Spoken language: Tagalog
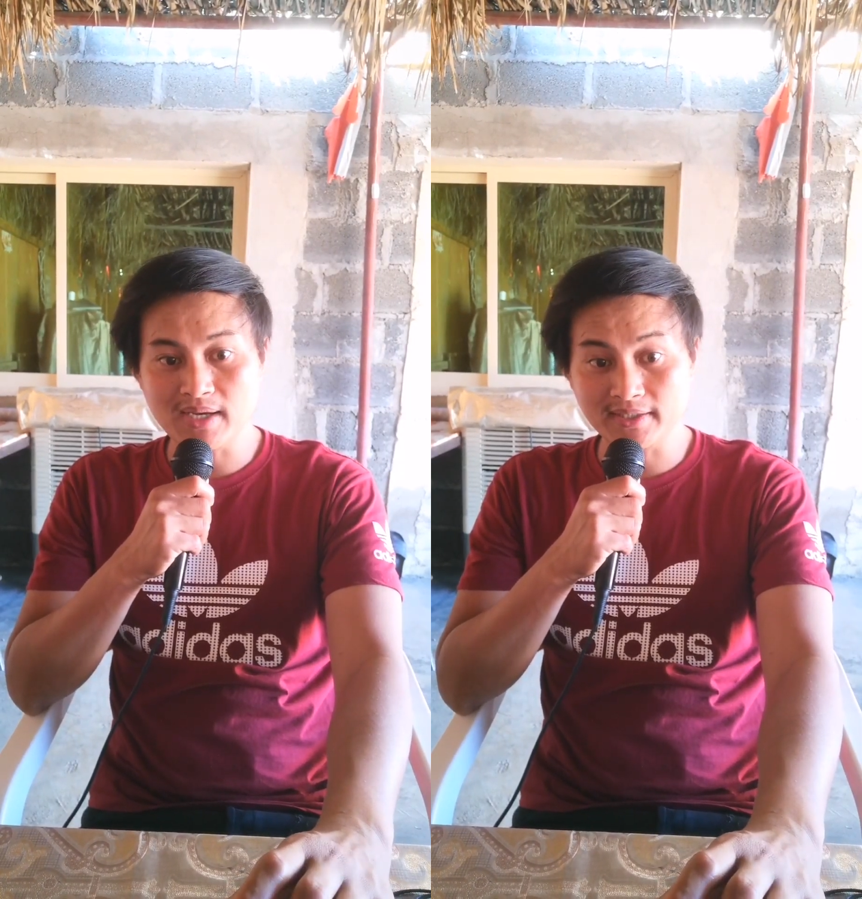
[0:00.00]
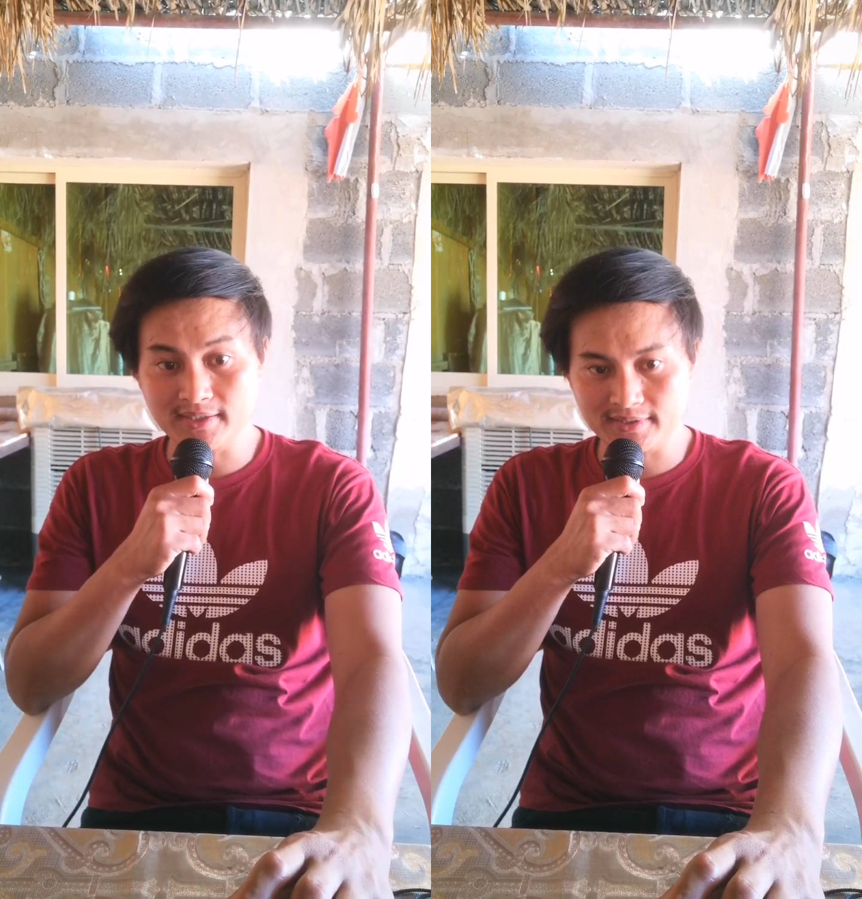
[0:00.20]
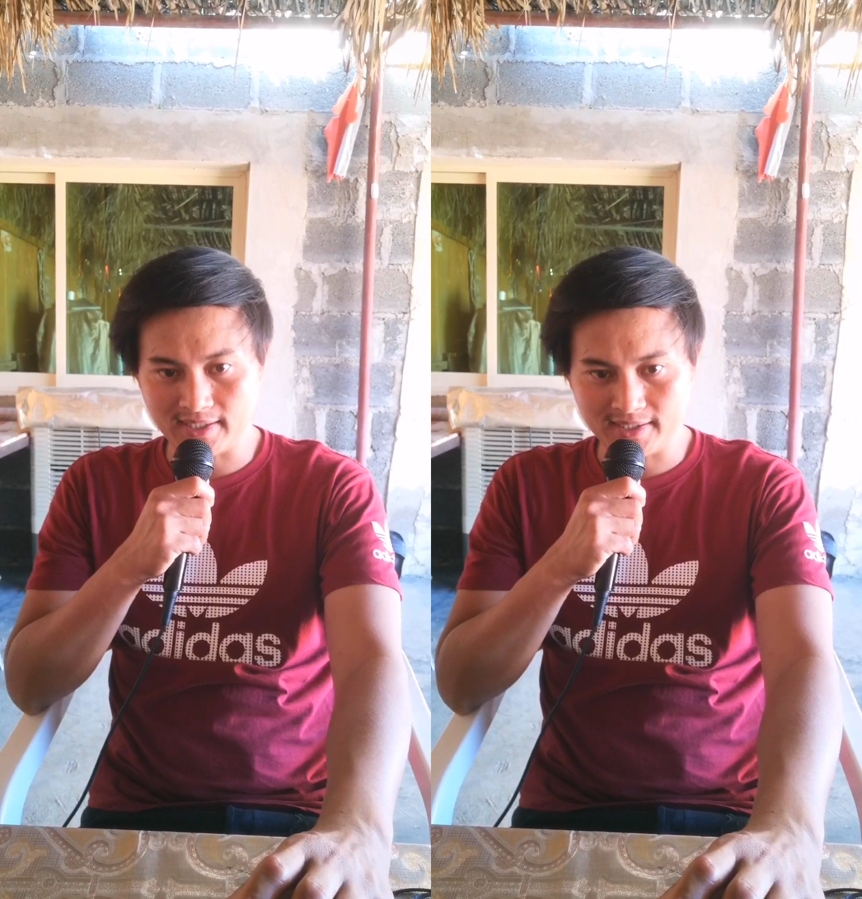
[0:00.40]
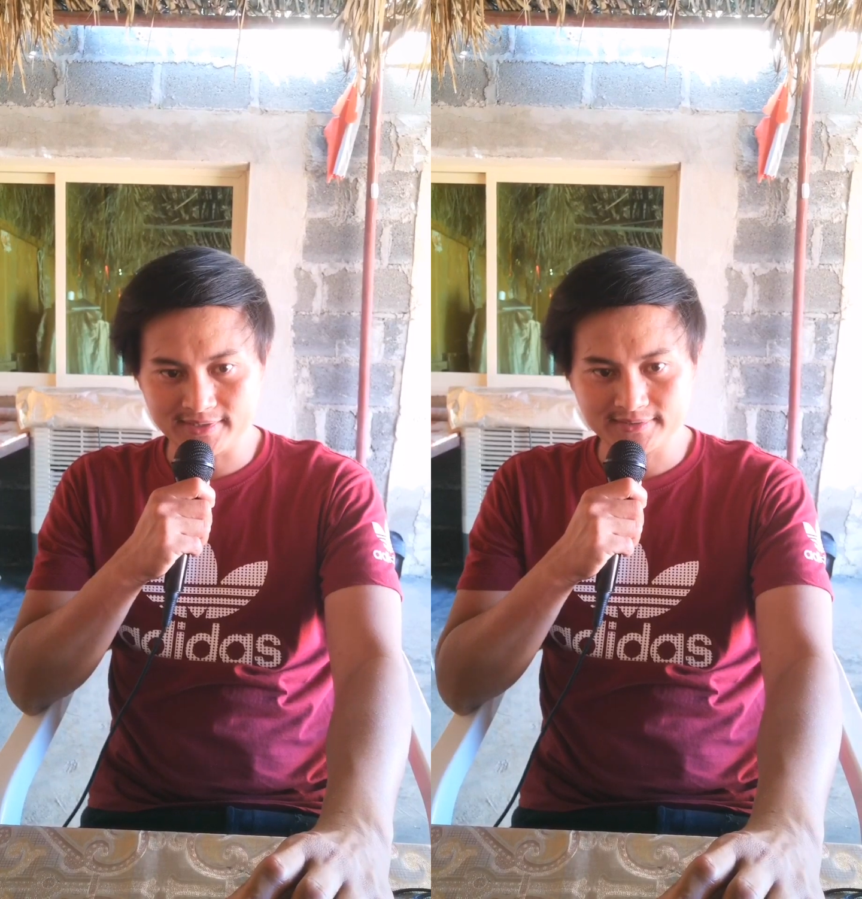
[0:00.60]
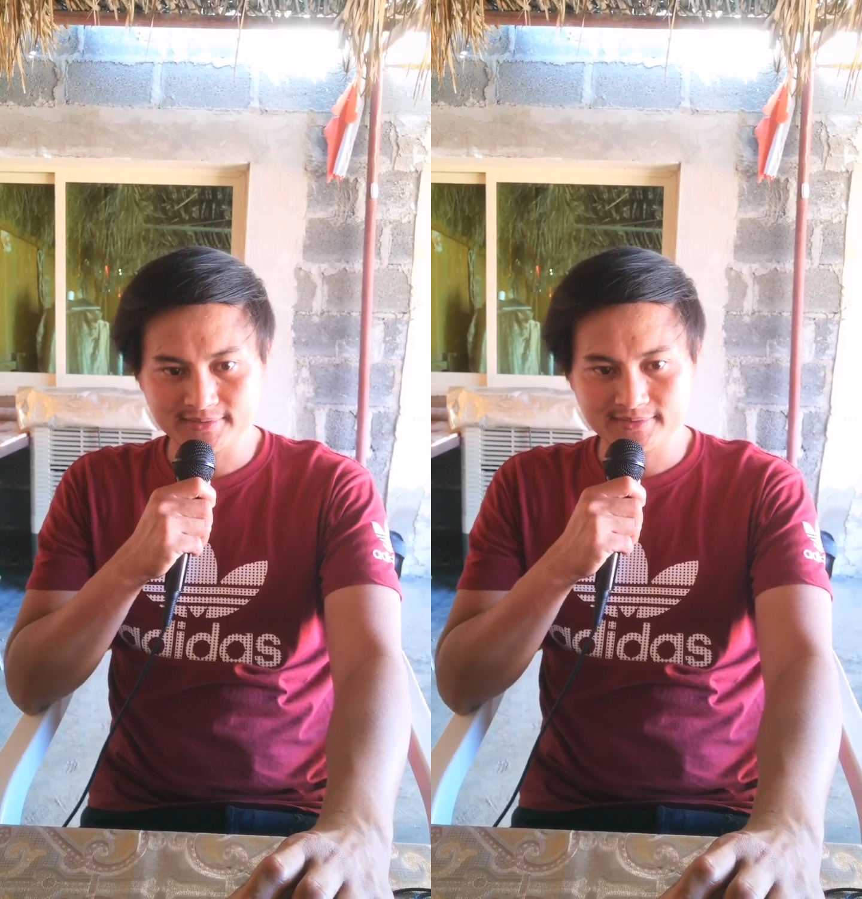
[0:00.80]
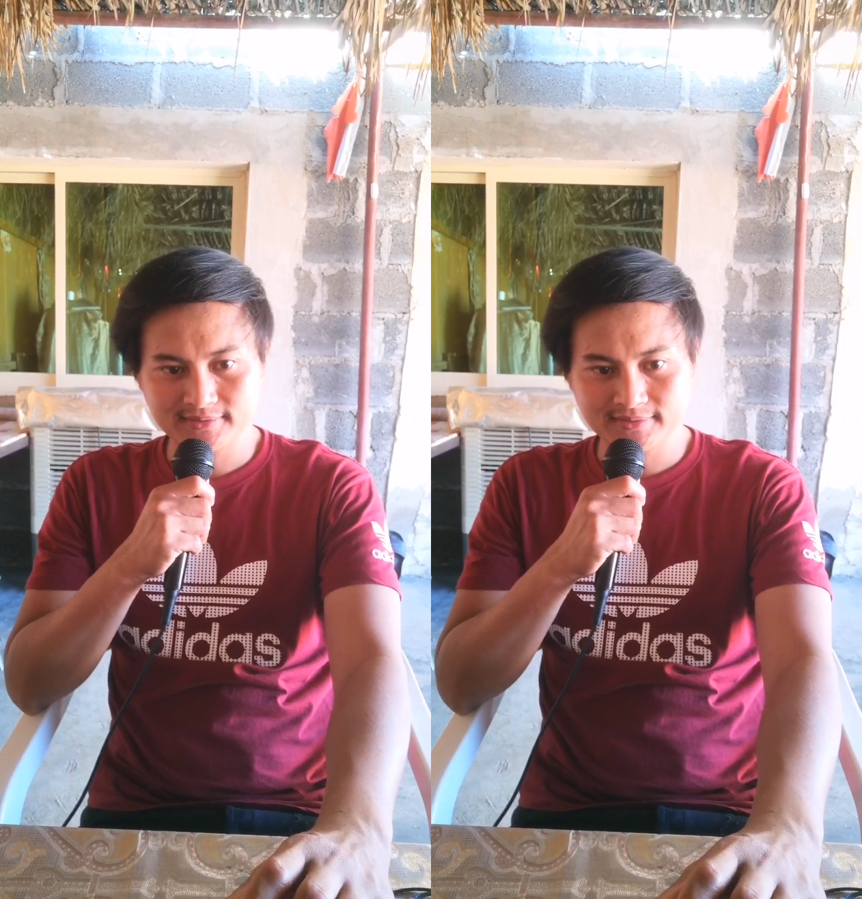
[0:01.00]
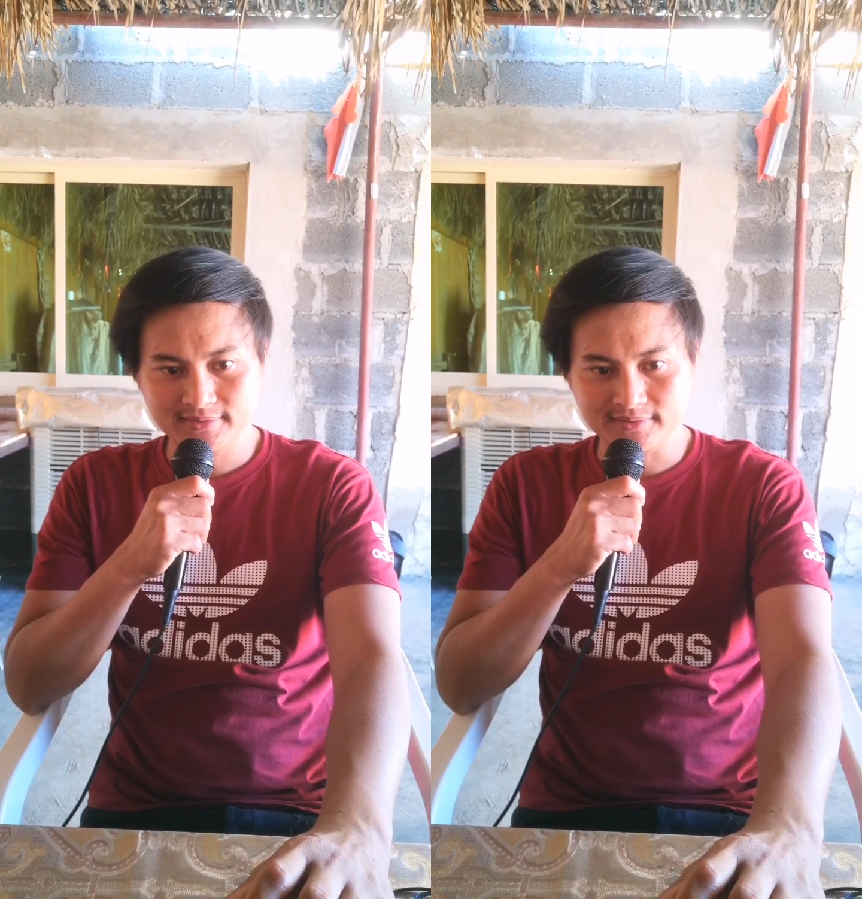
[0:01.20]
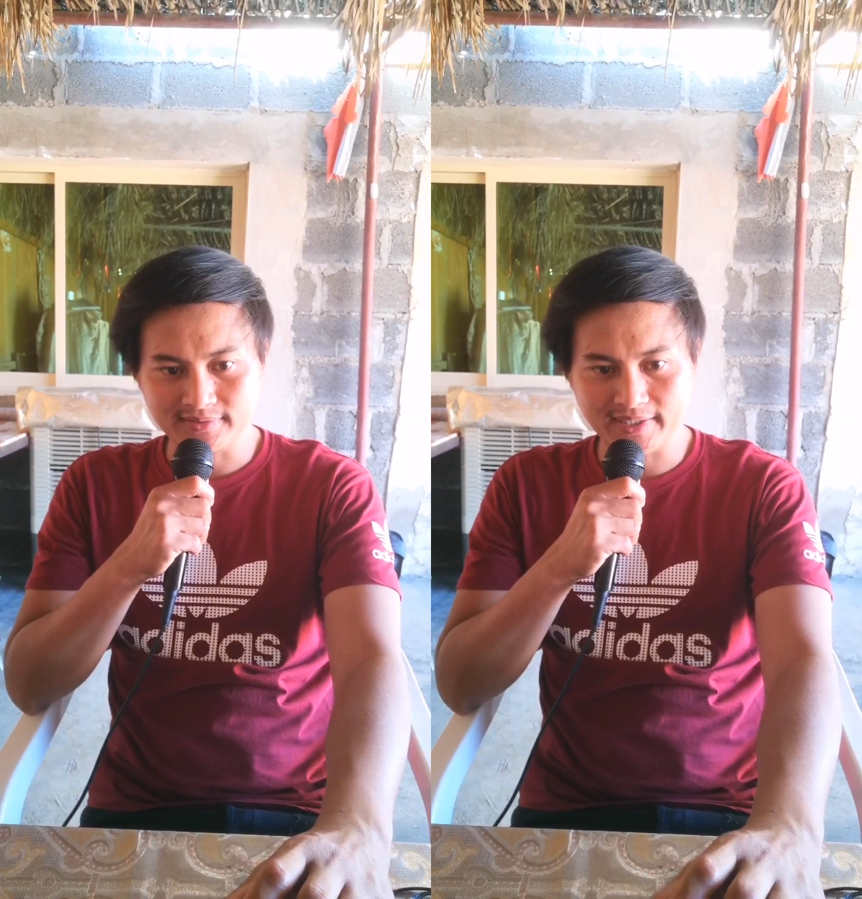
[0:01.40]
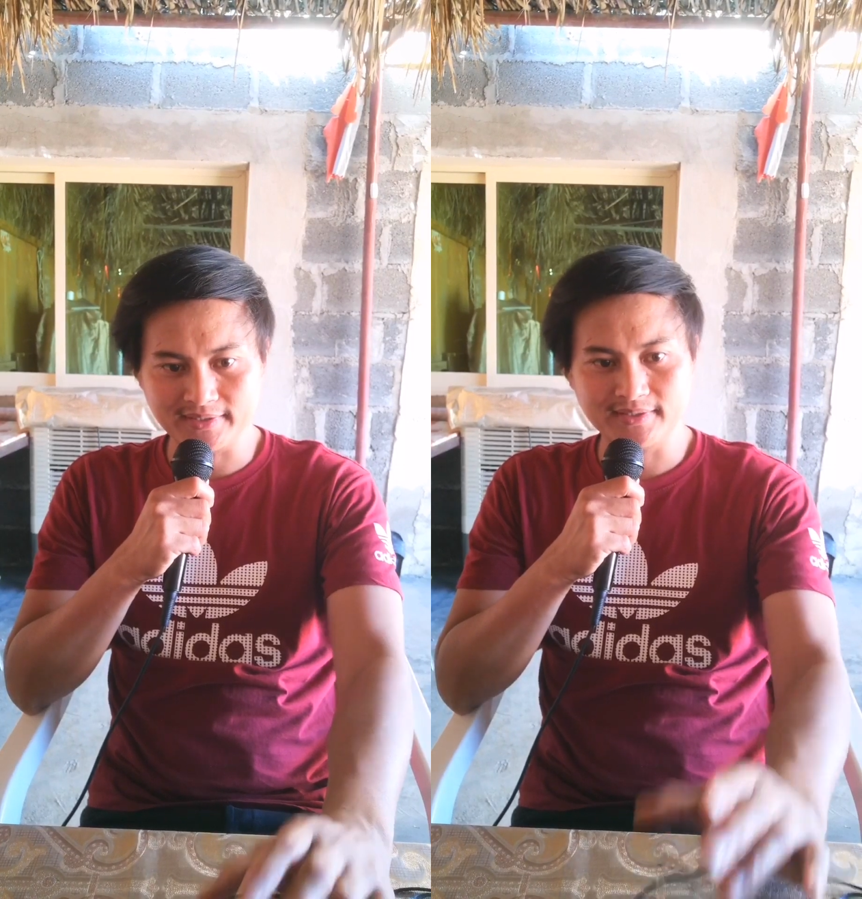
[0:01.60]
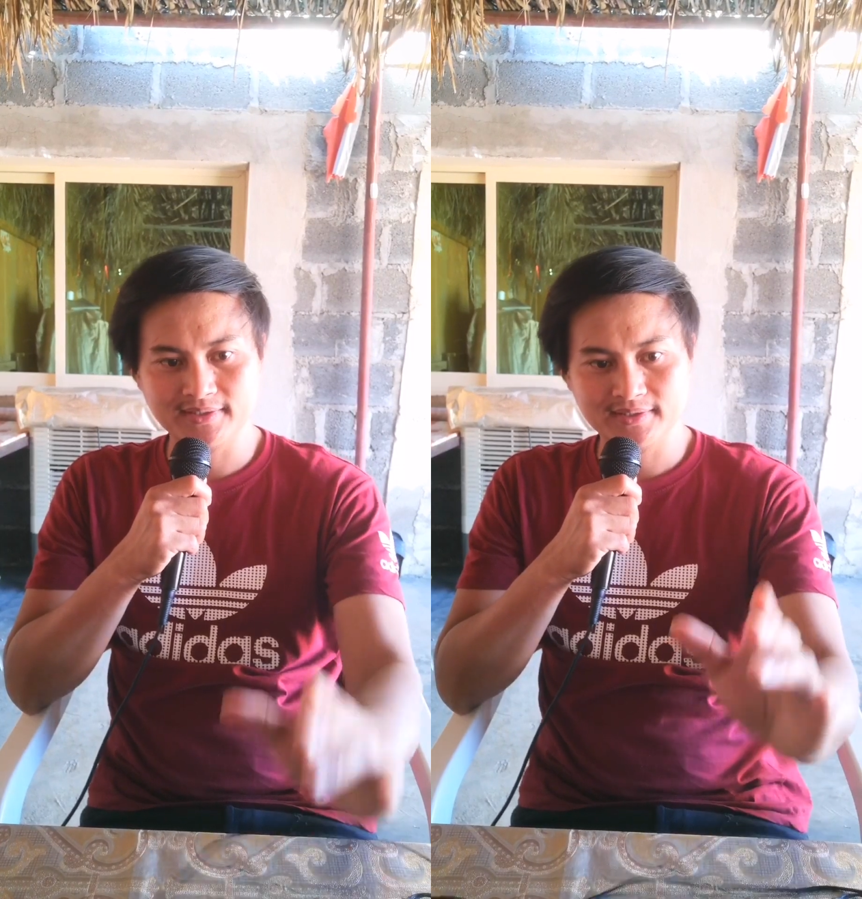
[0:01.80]
makikita.
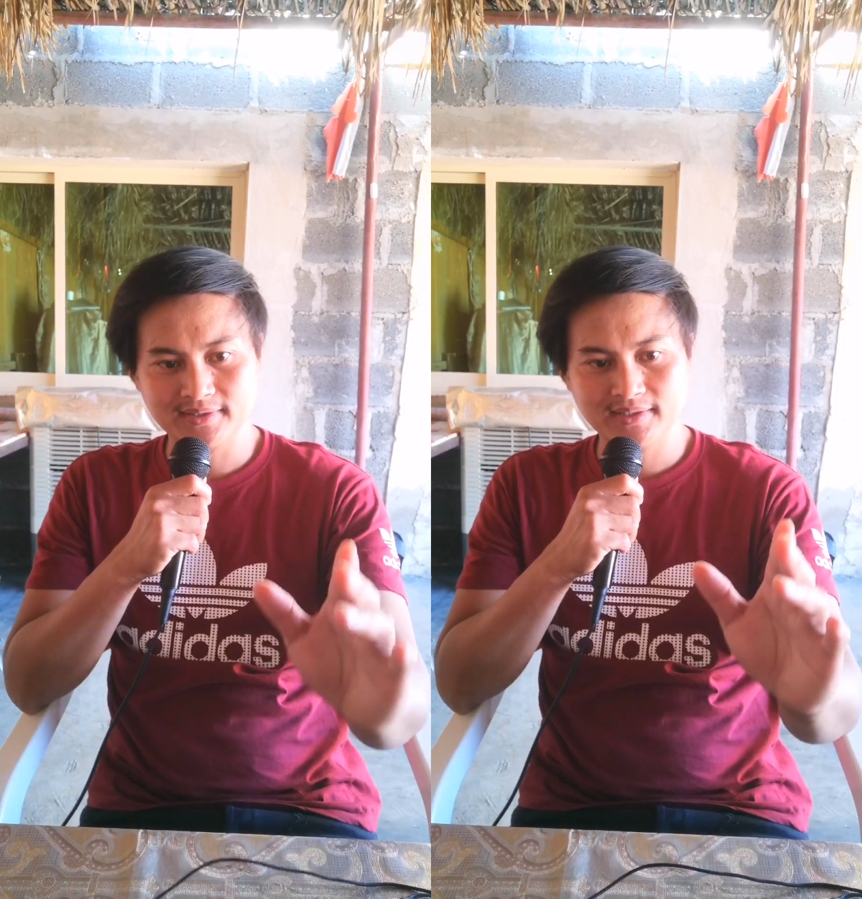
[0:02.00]
Right?